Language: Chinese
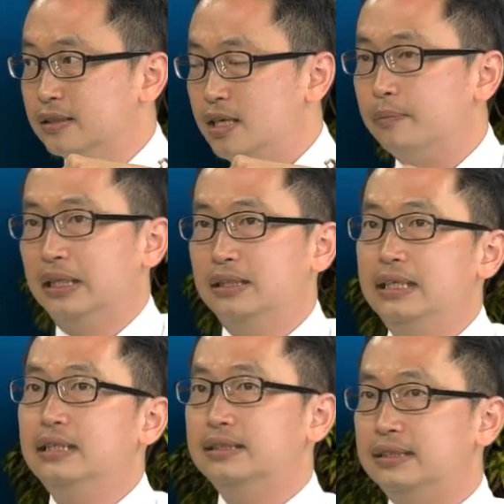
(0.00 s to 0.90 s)
那我们
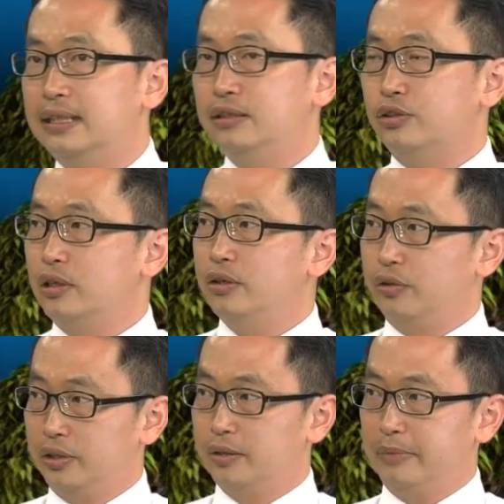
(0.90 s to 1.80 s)
第一时间就要
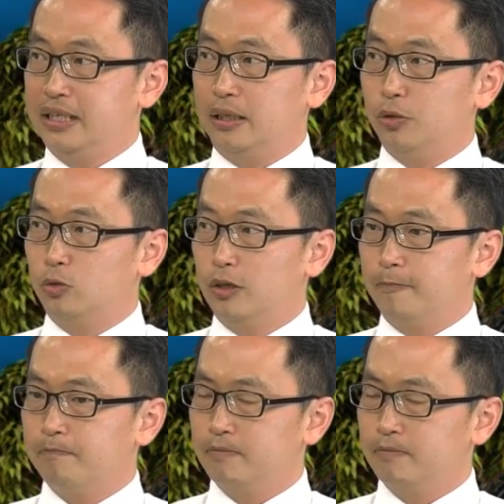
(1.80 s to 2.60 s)
有一个敏感度了。